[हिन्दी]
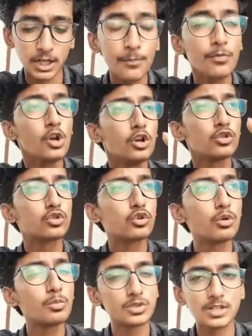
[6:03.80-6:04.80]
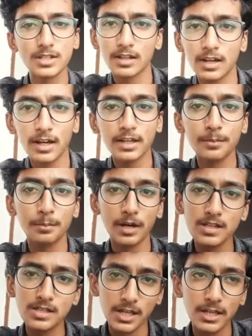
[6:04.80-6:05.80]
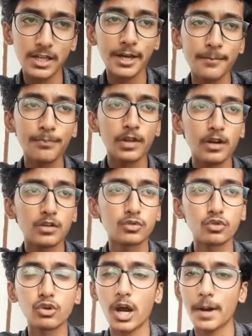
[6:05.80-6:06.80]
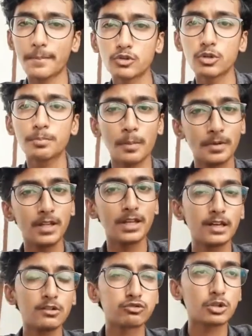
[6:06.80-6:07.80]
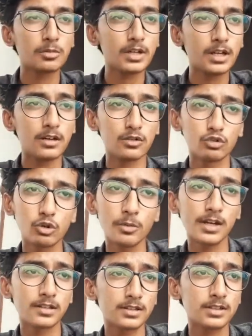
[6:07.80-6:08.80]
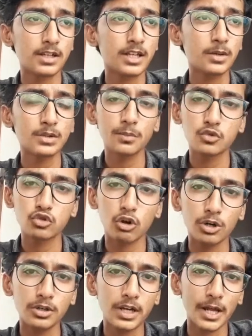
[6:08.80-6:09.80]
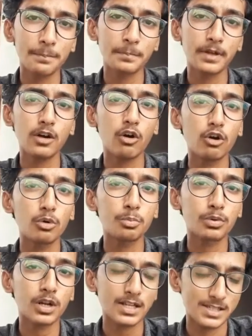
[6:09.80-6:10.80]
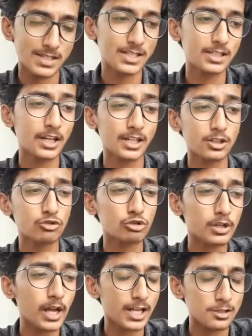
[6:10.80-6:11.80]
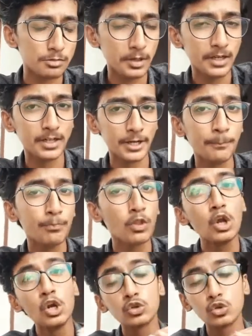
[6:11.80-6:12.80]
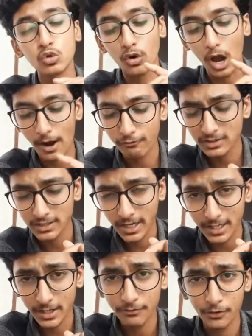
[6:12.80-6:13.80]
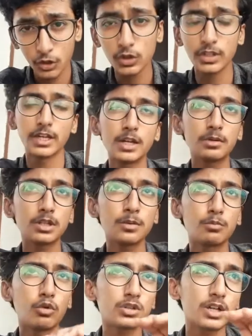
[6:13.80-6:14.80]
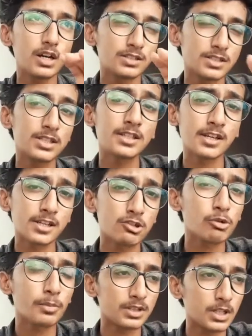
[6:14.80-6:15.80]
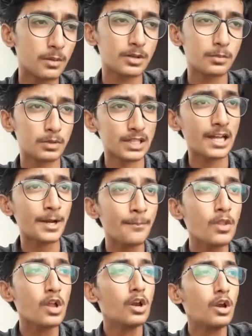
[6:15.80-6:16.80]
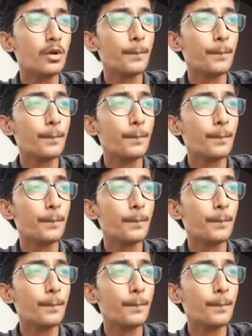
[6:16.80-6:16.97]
था तो मुझे ऐसा लगा कि भाई सही है तो आप जो पब्लिक है उसको भी उनको भी ऐसा चाहिए कि मतलब शॉर्ट टाइम में और पूरा अच्छी तरीके से जो है एक्सप्लेन करें तो आप वो जाके वीडियो देखिए मतलब बहुत अच्छा तरीके से वो बंदा बताया